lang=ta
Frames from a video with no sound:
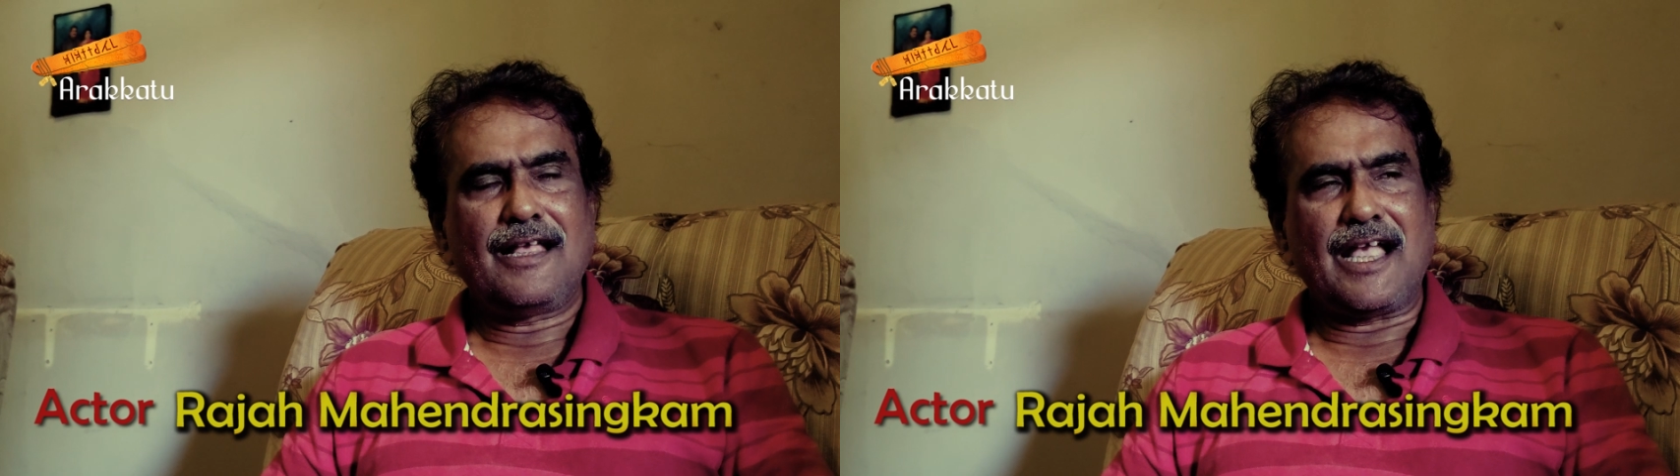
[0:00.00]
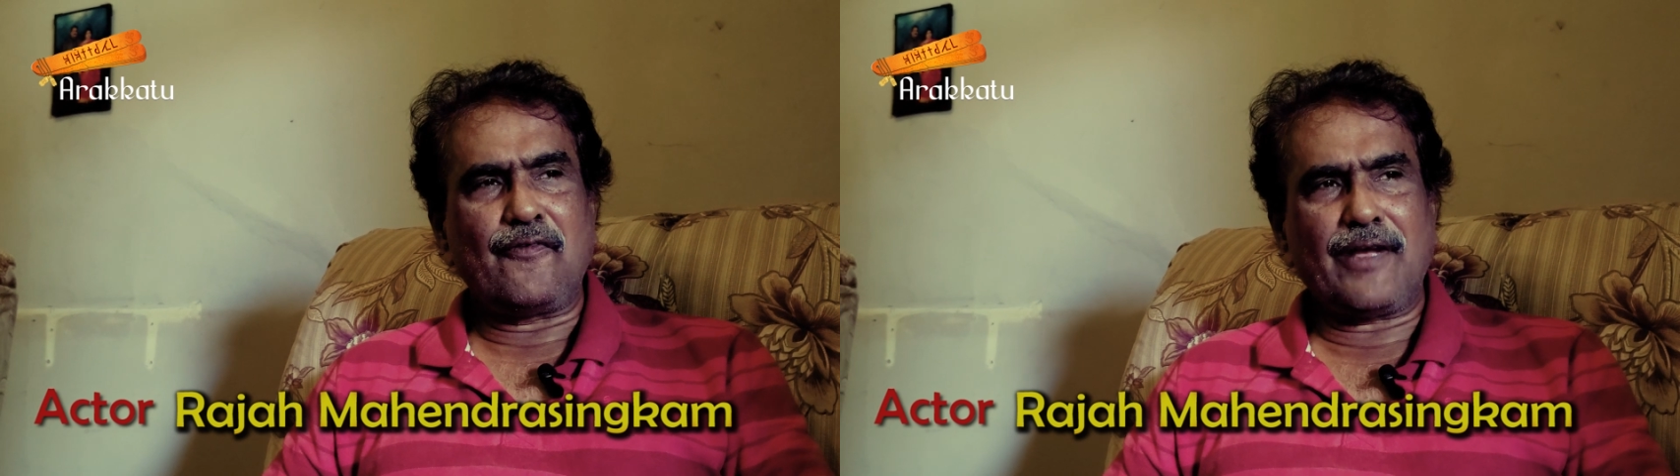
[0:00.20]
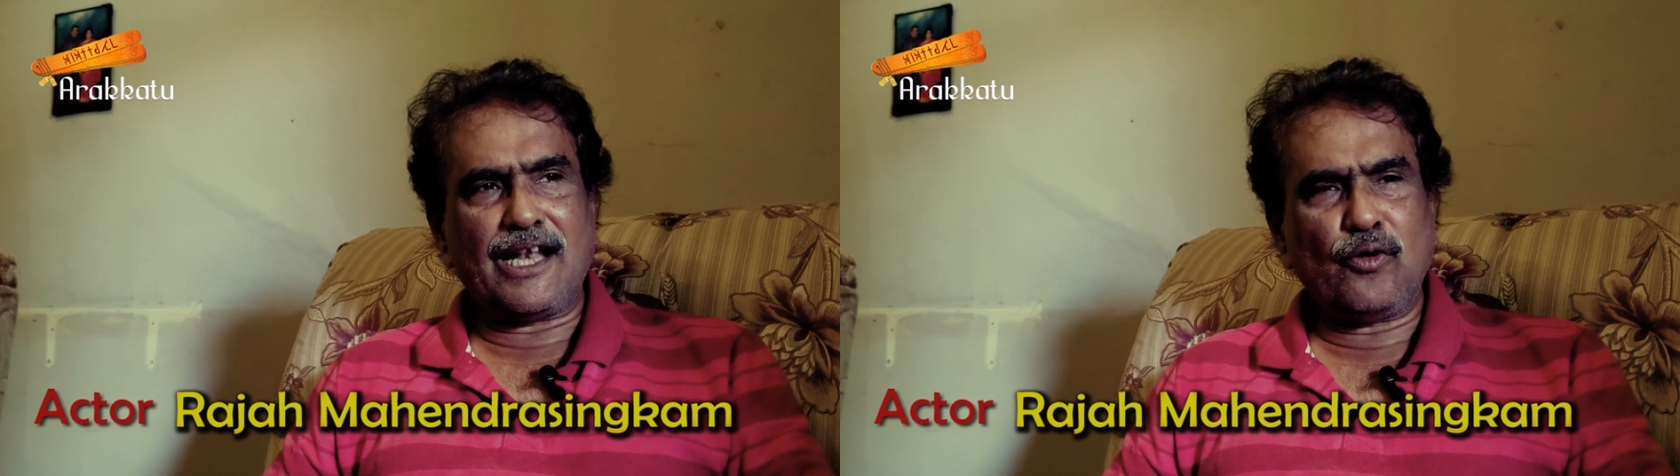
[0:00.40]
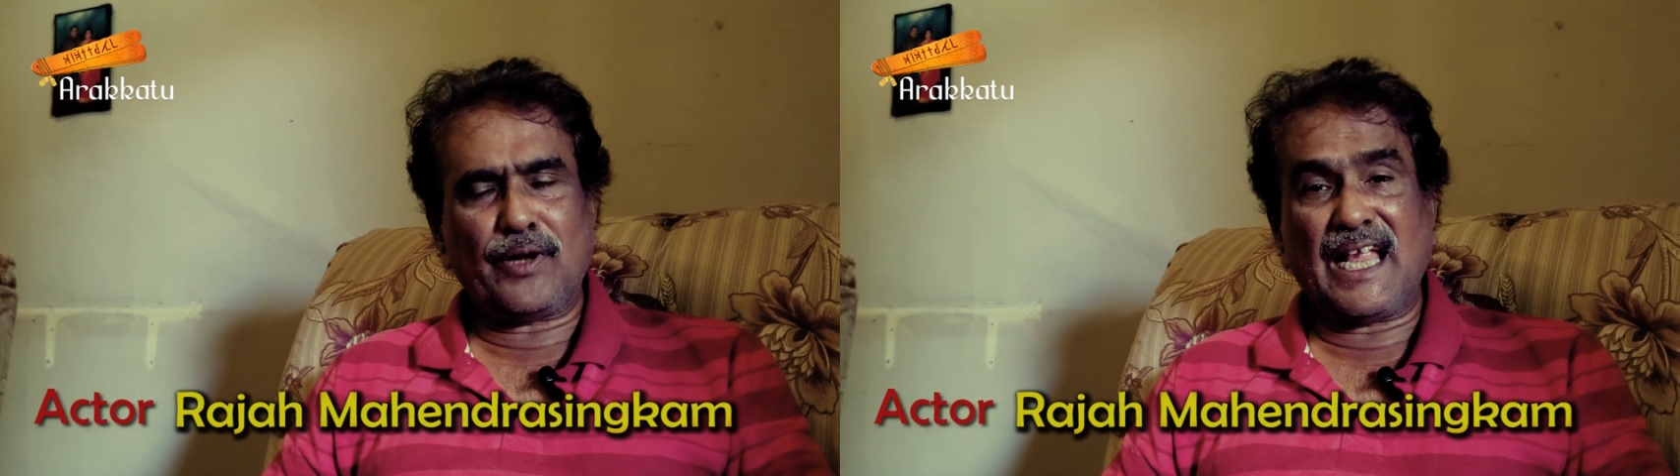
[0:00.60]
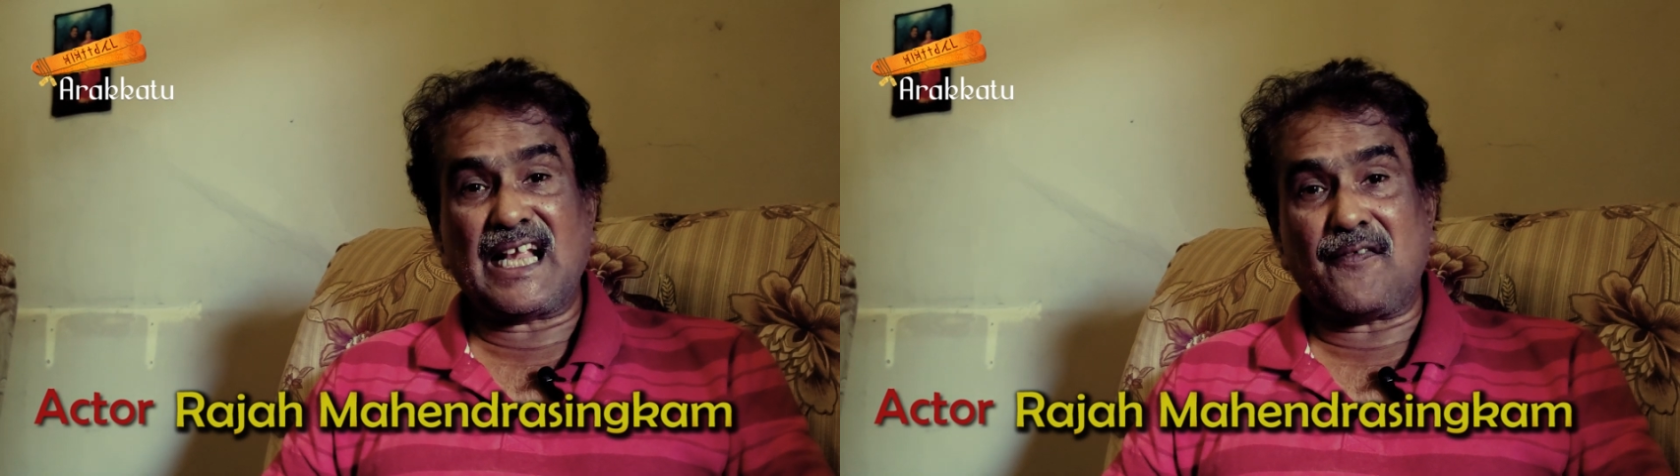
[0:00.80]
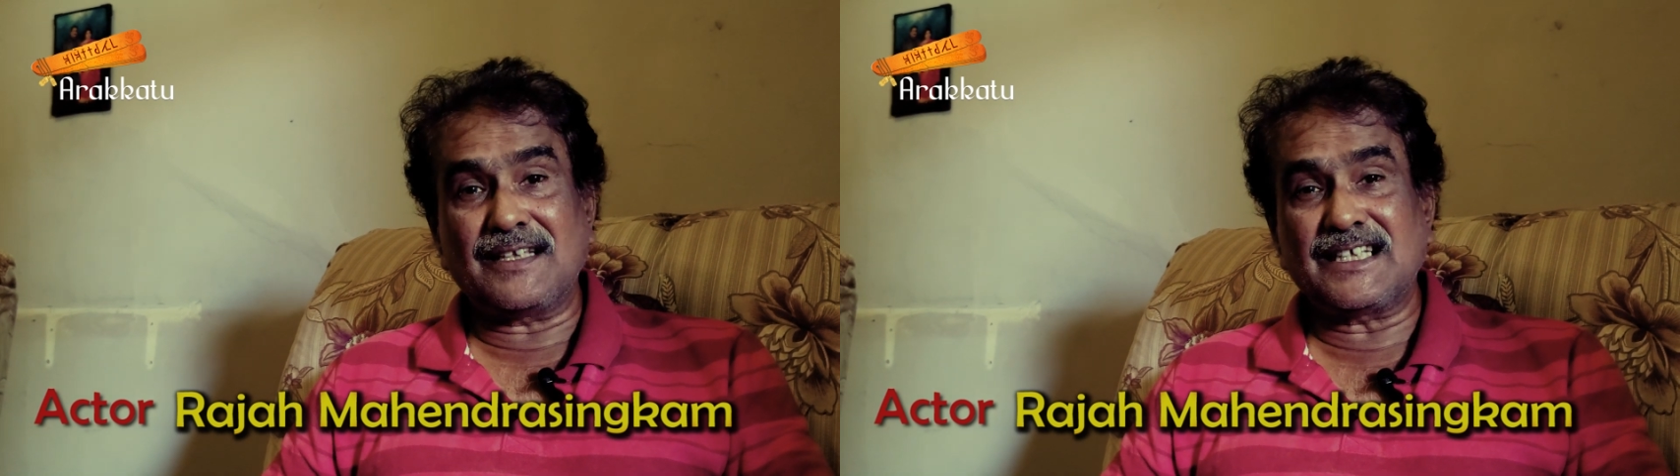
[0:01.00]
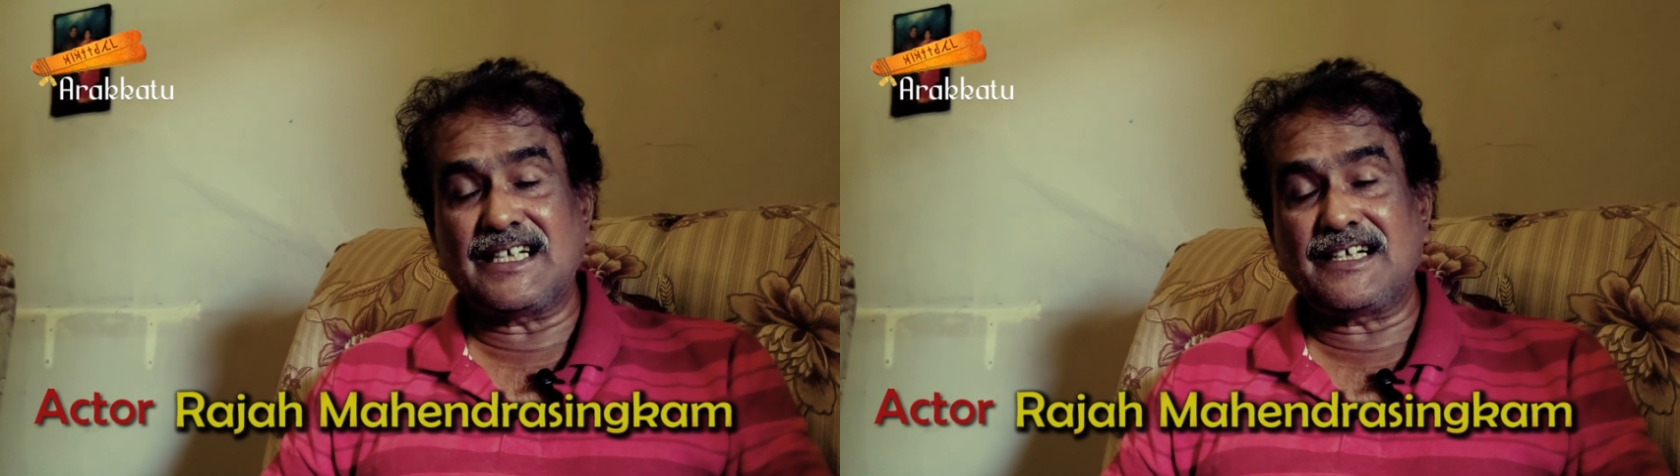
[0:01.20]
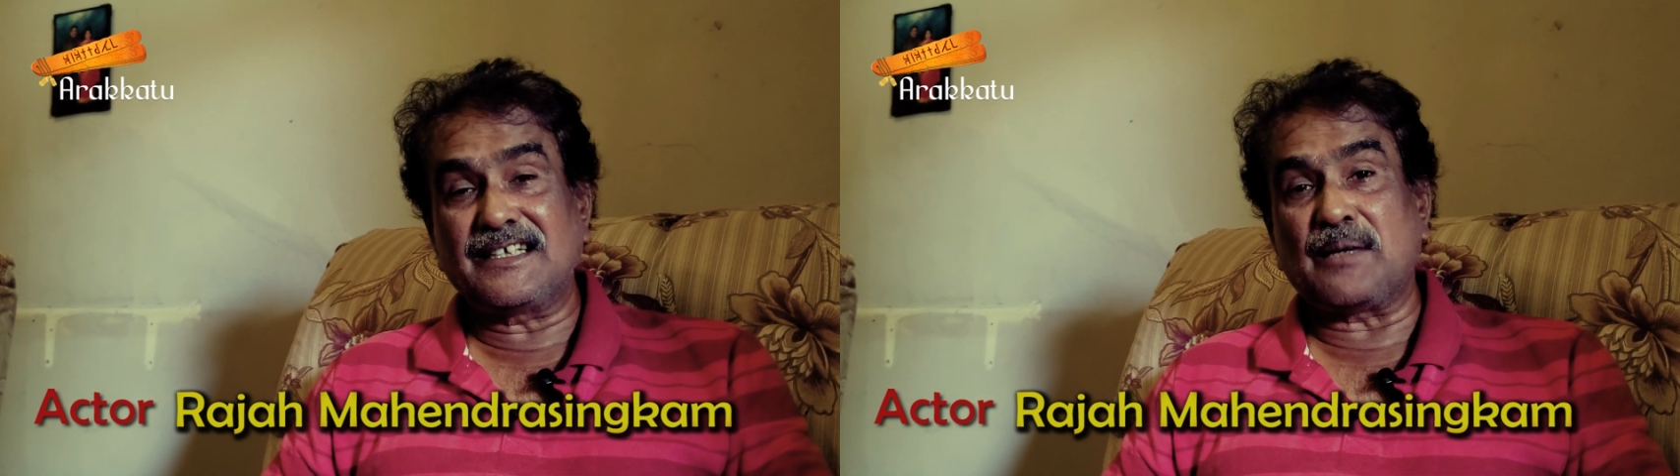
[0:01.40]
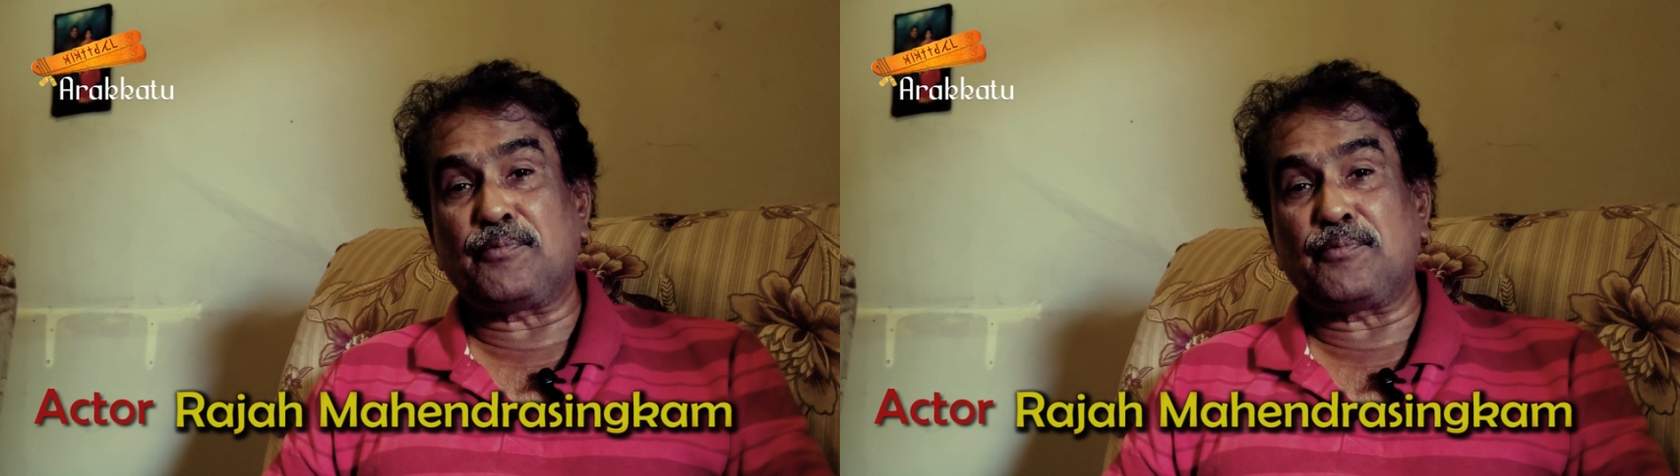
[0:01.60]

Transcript: எவ் எல்லோரையும் கவர்ந்திருக்கின்ற